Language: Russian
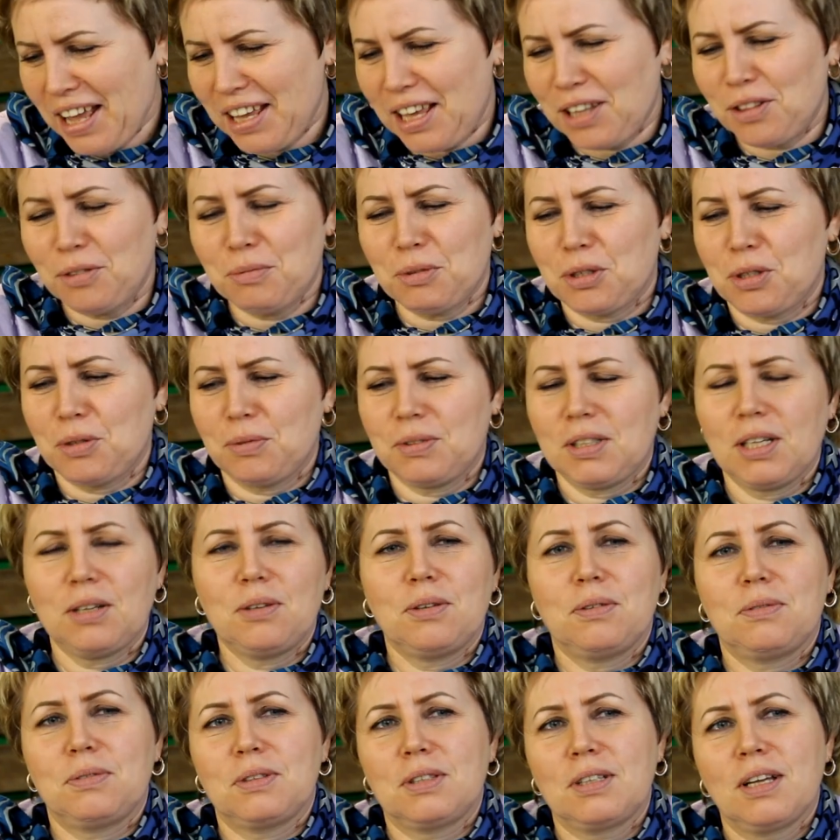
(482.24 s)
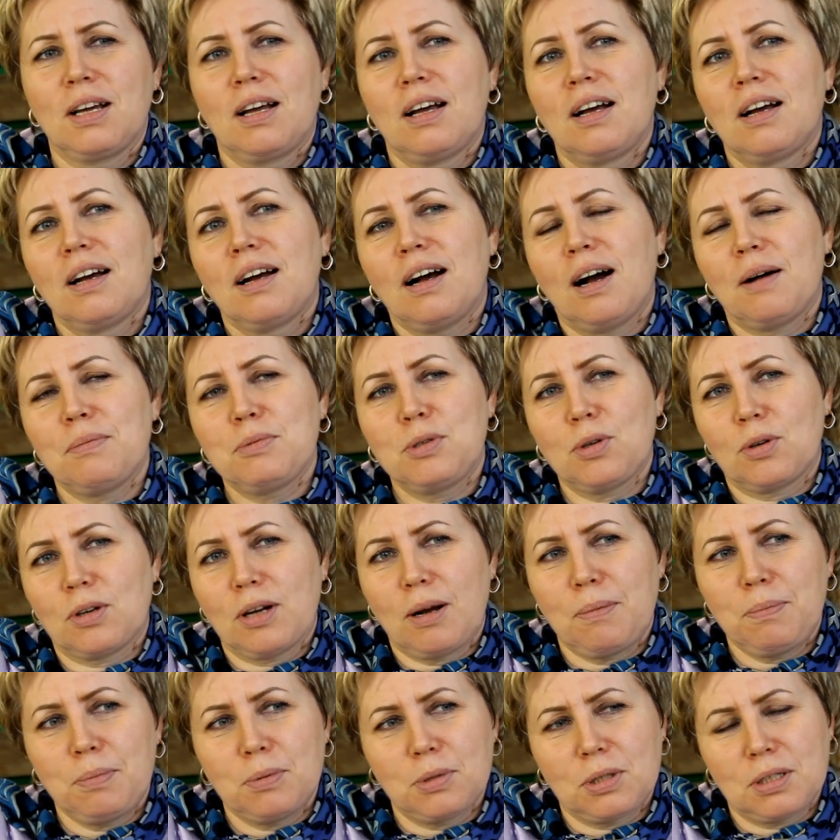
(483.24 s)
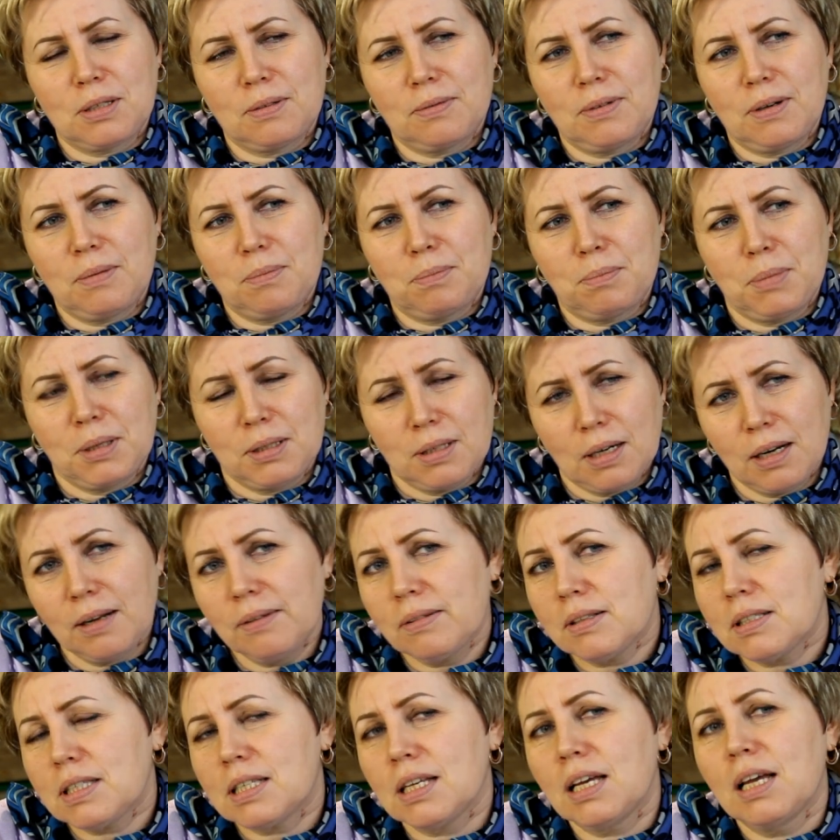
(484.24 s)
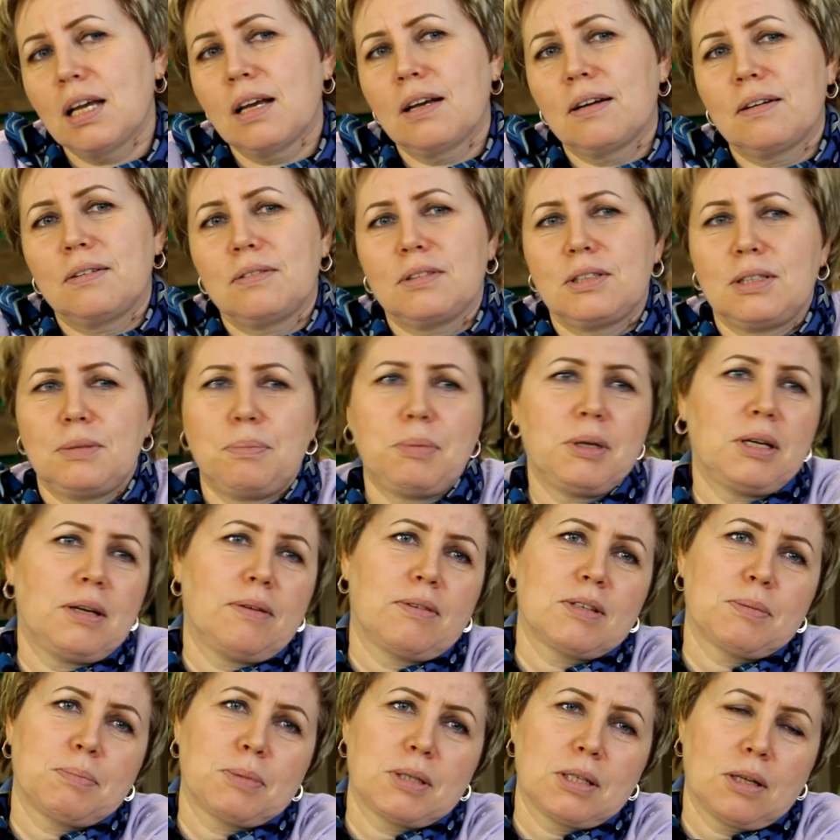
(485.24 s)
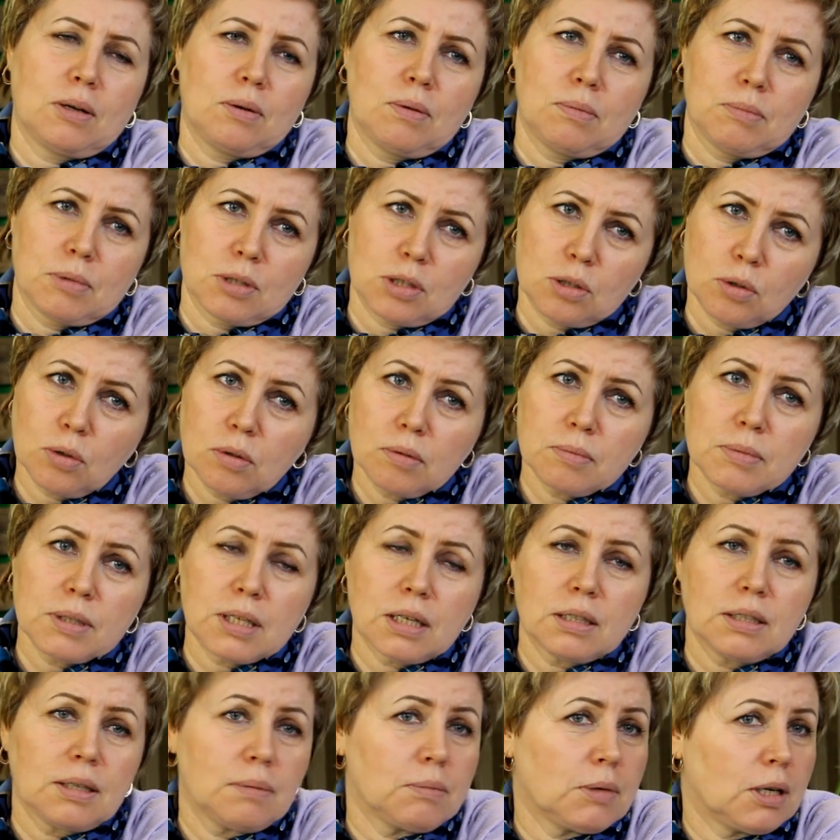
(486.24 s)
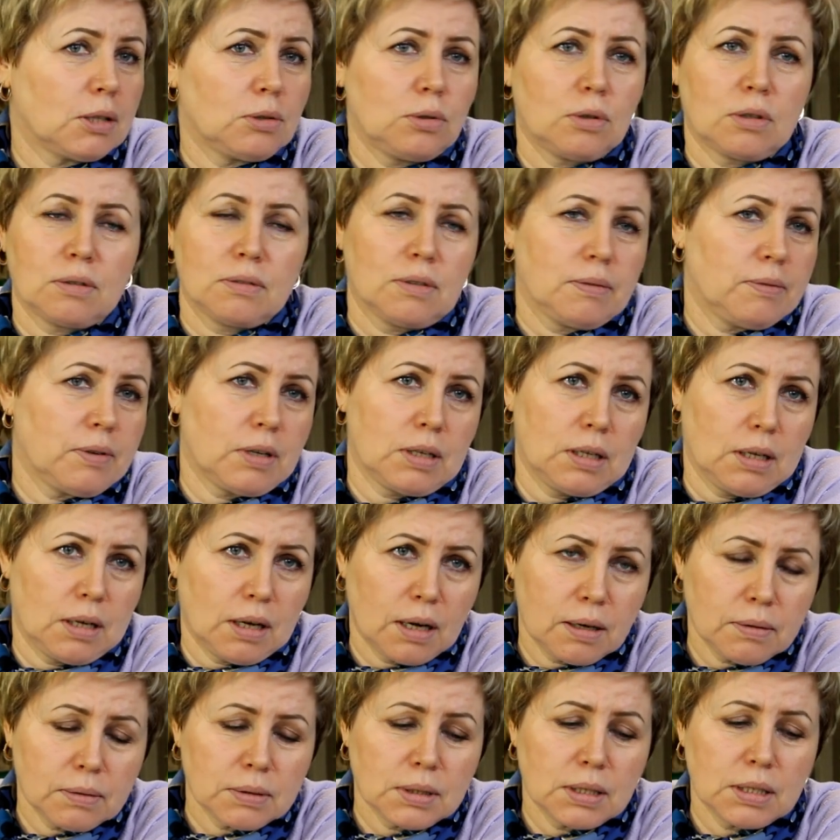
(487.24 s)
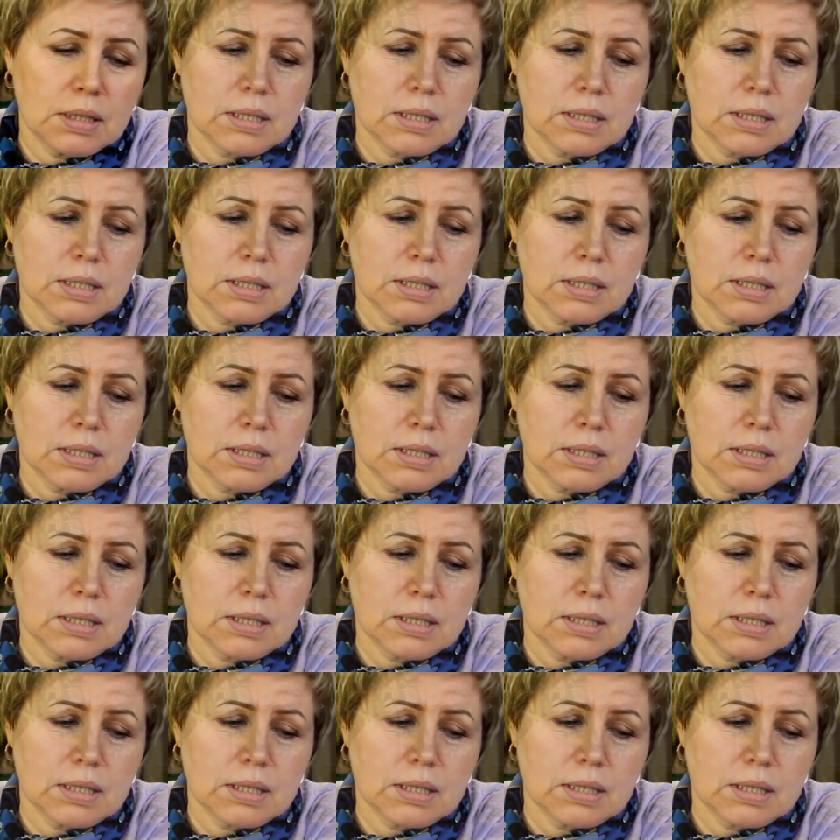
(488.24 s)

Я думаю, что вот такой вот обзор капусты вам понравился. Теперь я вас познакомила с новым сортом, который наверняка вы не